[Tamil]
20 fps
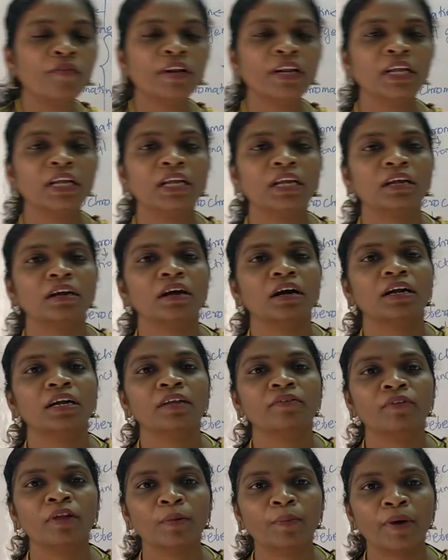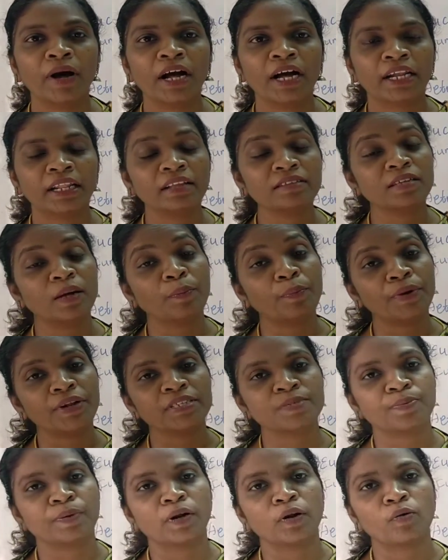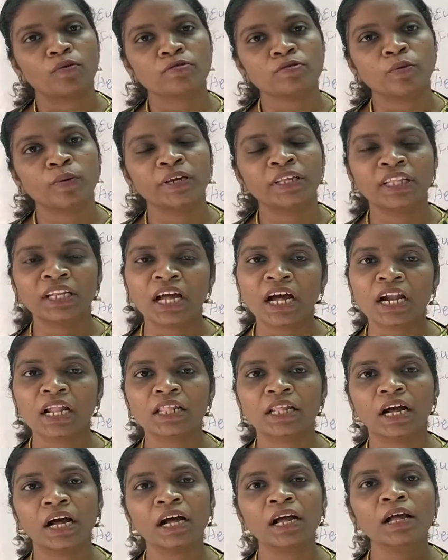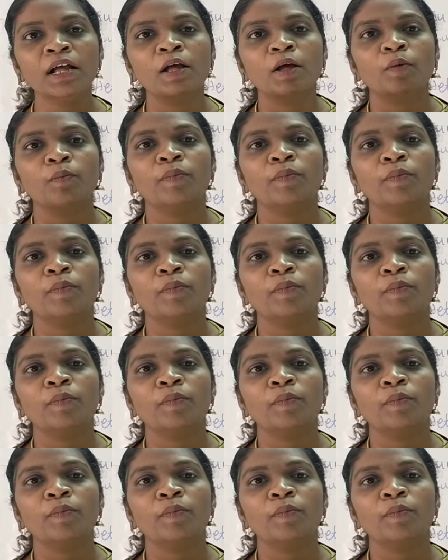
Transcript: ஓவரி டெவலப் ஆகிறத சப்ரெஸ் பண்ணும் ஸோ இதனால தான்